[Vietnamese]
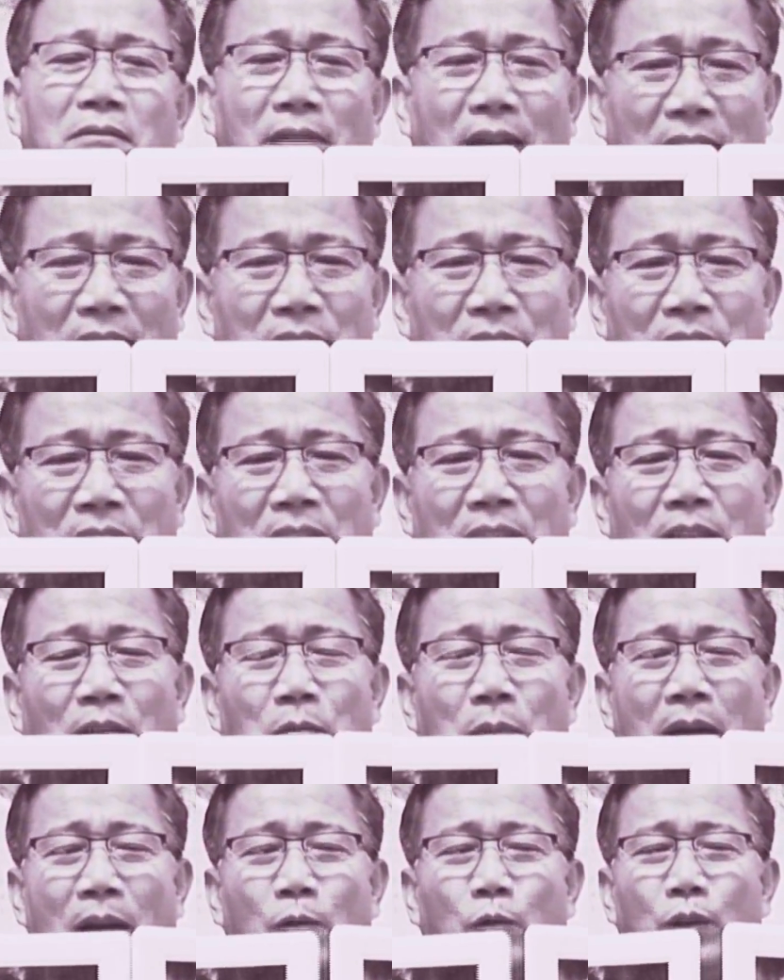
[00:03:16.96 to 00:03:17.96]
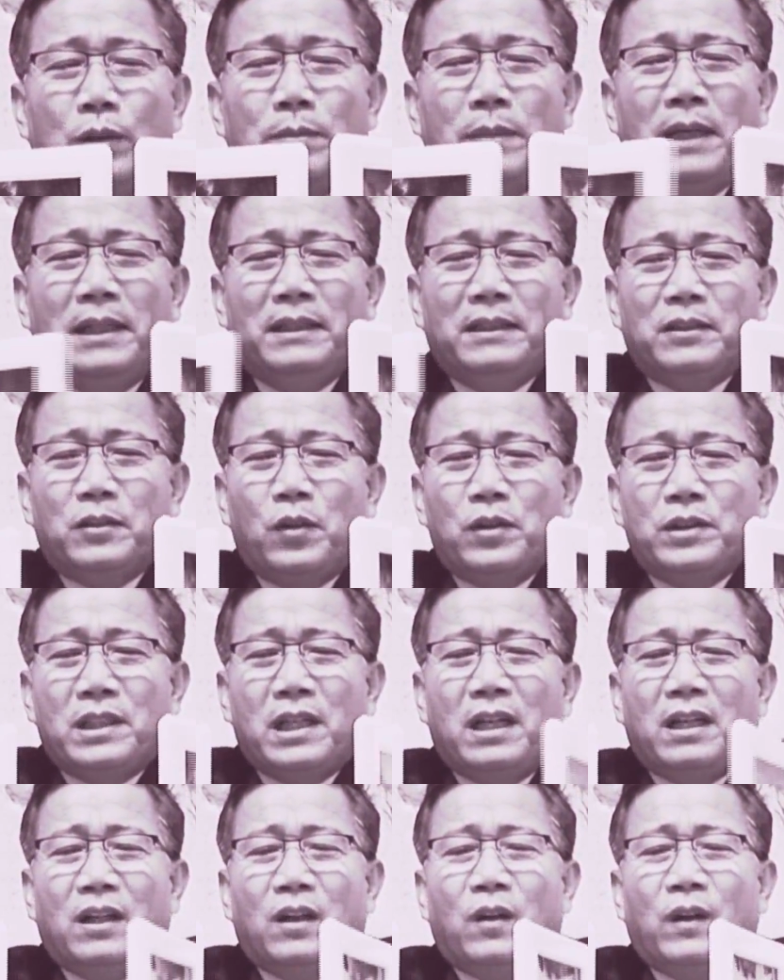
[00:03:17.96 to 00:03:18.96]
và thưa đồng bào quý mến có
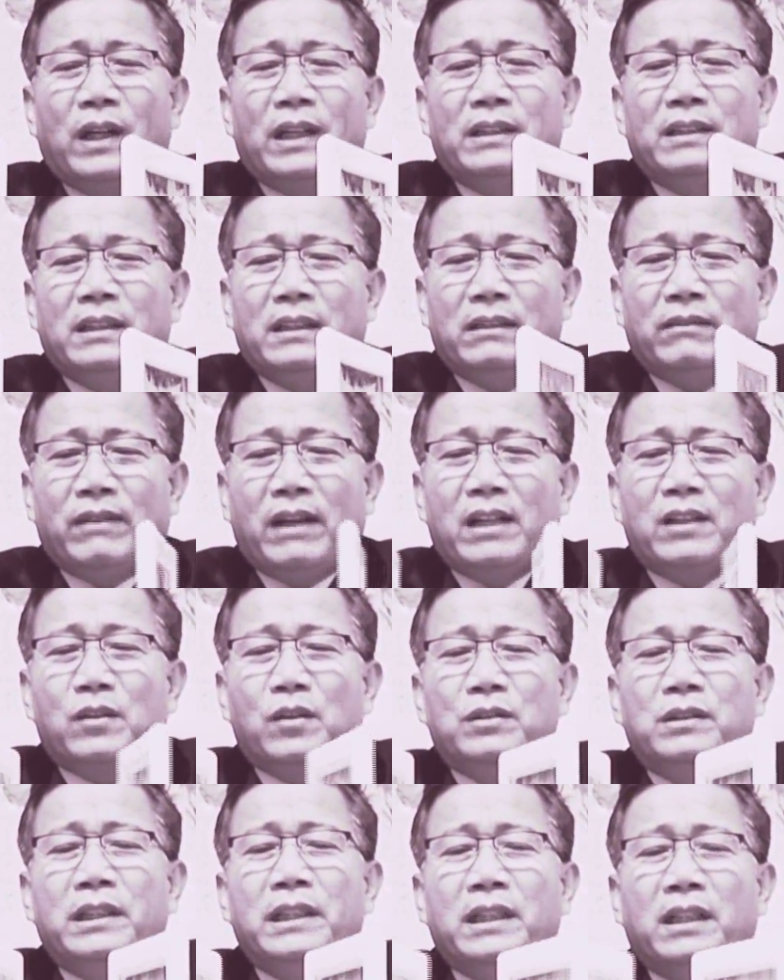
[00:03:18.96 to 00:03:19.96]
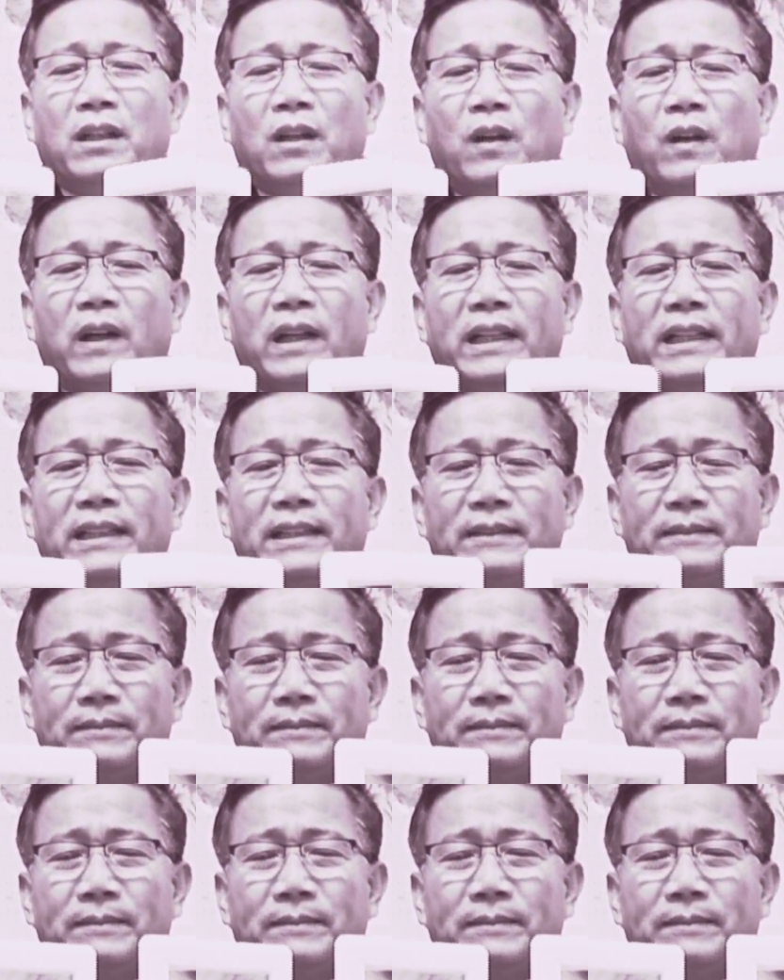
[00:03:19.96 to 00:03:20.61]
nhân loại thì phải có thiên loại